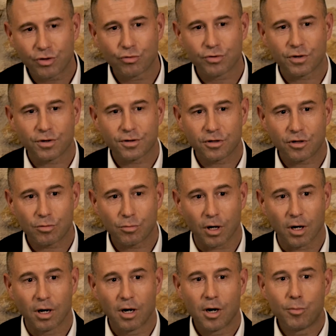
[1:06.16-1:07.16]
tous
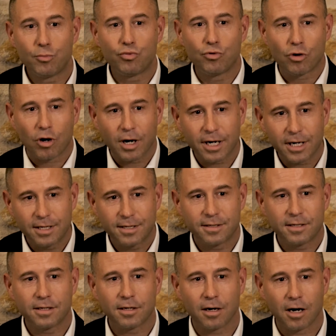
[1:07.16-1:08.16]
ensemble pour
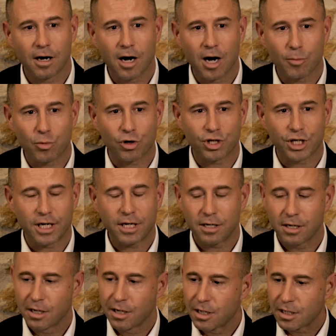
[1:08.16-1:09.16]
réaliser un projet
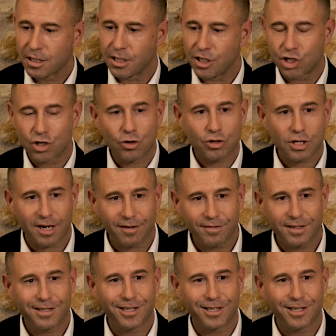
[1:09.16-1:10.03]
qui change la vie